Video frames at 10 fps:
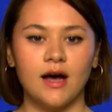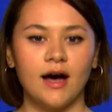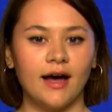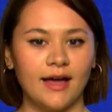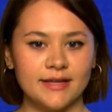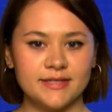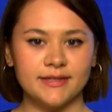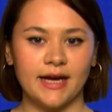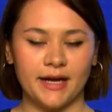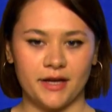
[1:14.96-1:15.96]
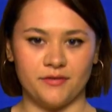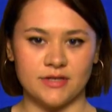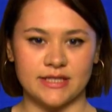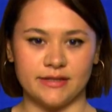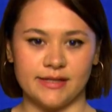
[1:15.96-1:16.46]
Hayatın her
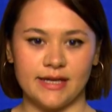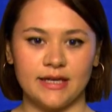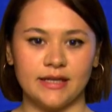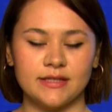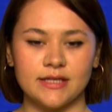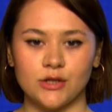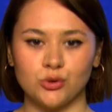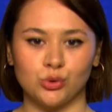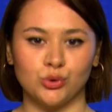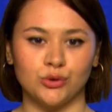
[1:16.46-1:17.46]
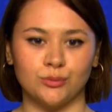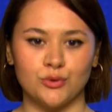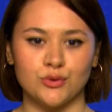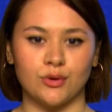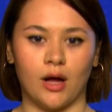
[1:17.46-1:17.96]
evresinde ihtiyaç
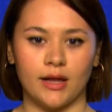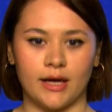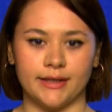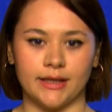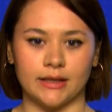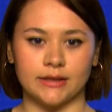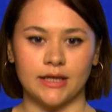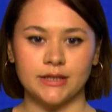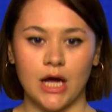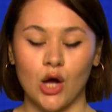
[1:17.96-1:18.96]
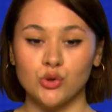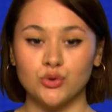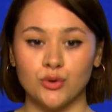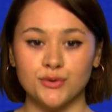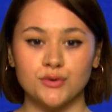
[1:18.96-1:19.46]
duyduğumuz doğal kaynaklar
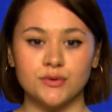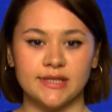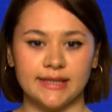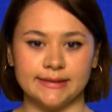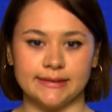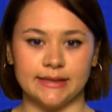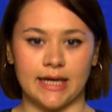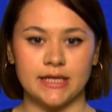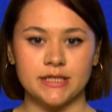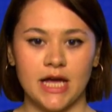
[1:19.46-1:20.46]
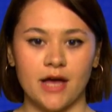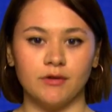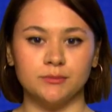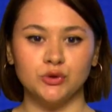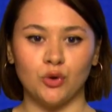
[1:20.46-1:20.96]
sonsuz değildirler
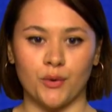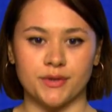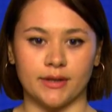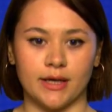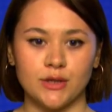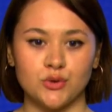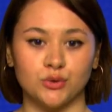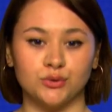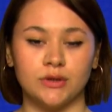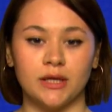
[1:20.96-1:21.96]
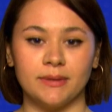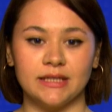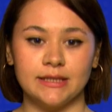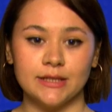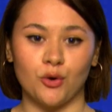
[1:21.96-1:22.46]
ve bu noktada
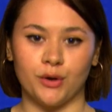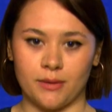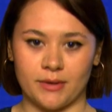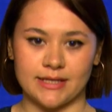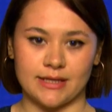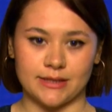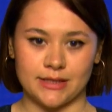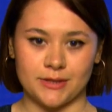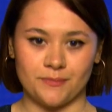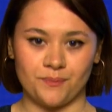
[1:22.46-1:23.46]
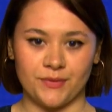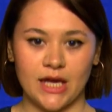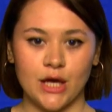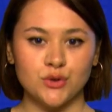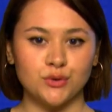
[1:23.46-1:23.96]
sürdürülebilirlik önem kazanır.
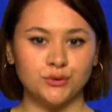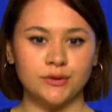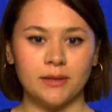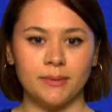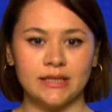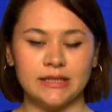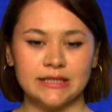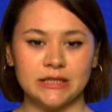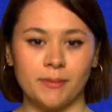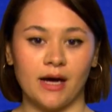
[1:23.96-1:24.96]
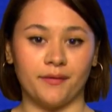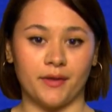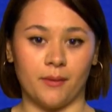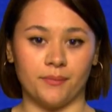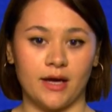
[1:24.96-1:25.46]
Sürdürülebilirlik bir
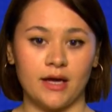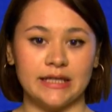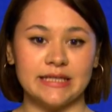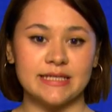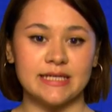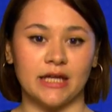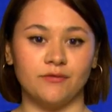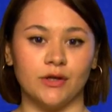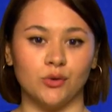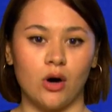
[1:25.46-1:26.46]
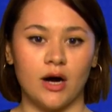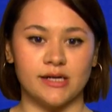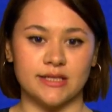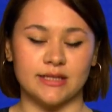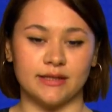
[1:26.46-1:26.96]
anlamda insan ve doğa
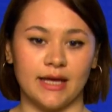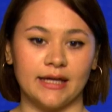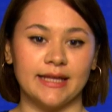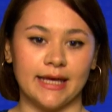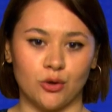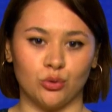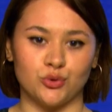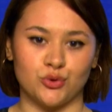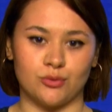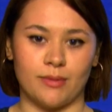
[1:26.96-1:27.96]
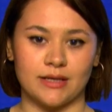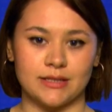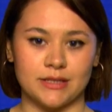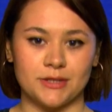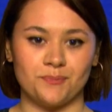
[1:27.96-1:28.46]
arasında denge
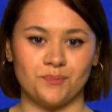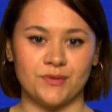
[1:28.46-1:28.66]
oluşturmaktır.